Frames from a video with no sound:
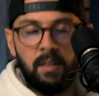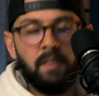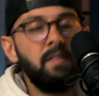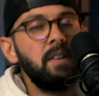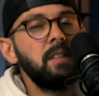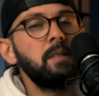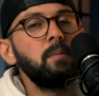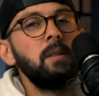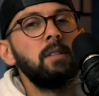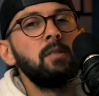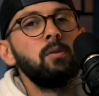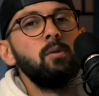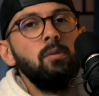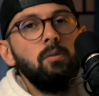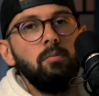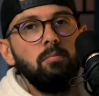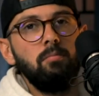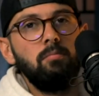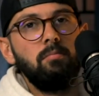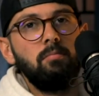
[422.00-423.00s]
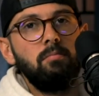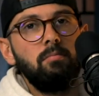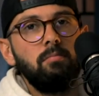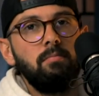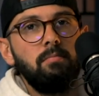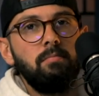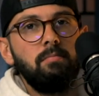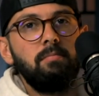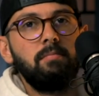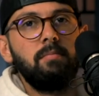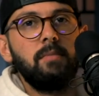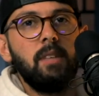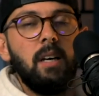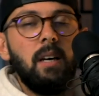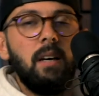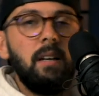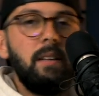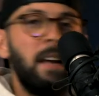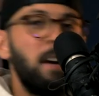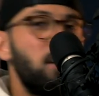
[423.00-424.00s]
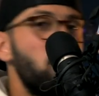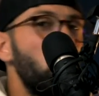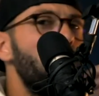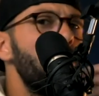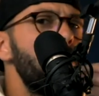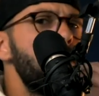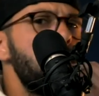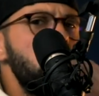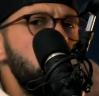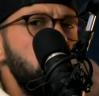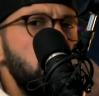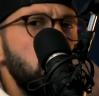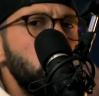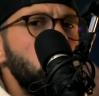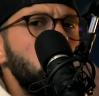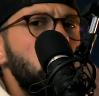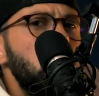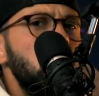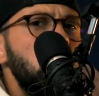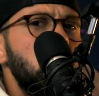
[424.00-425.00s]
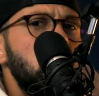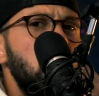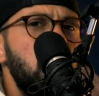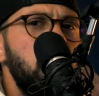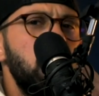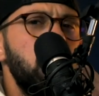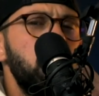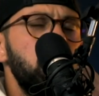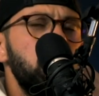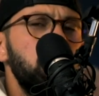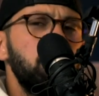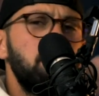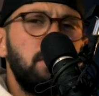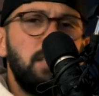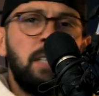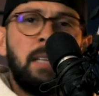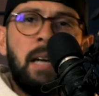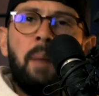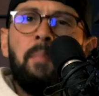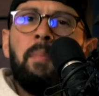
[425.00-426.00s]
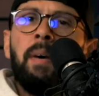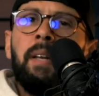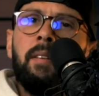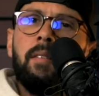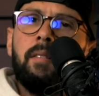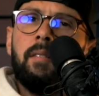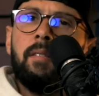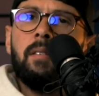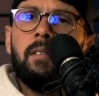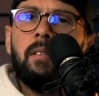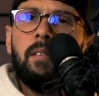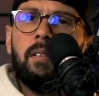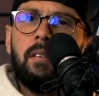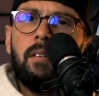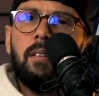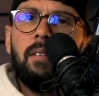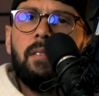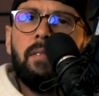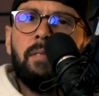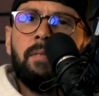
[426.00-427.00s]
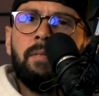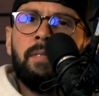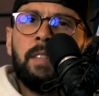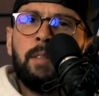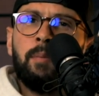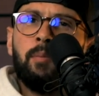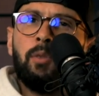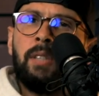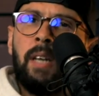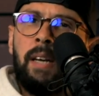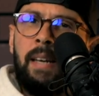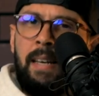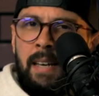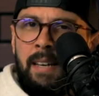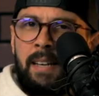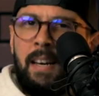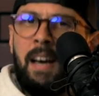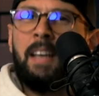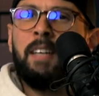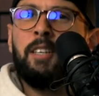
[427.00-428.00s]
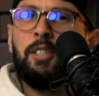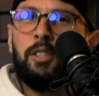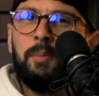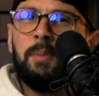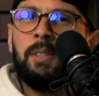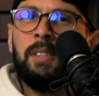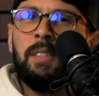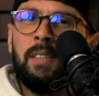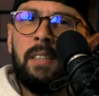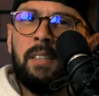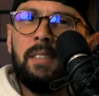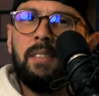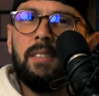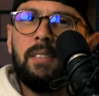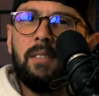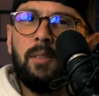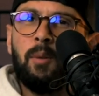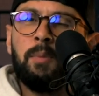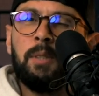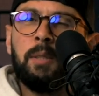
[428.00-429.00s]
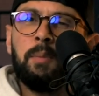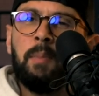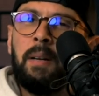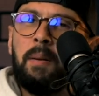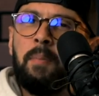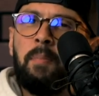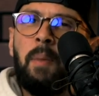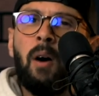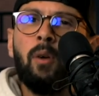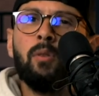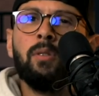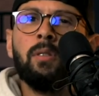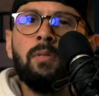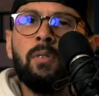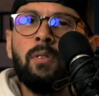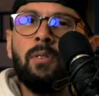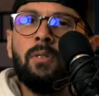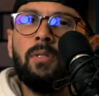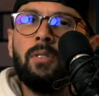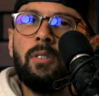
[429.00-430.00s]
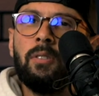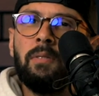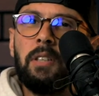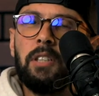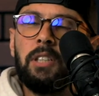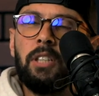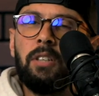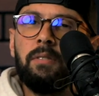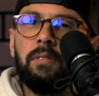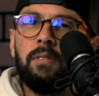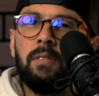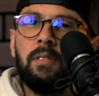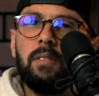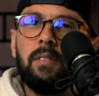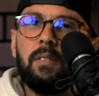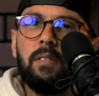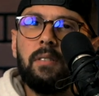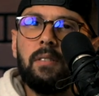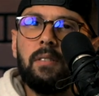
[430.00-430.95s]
Sehen wir es mal so. Der Coronavirus ist ein Medikament, was Mutter Erde eingeschmissen hat, um sich mal eine Pause von uns zu verschaffen.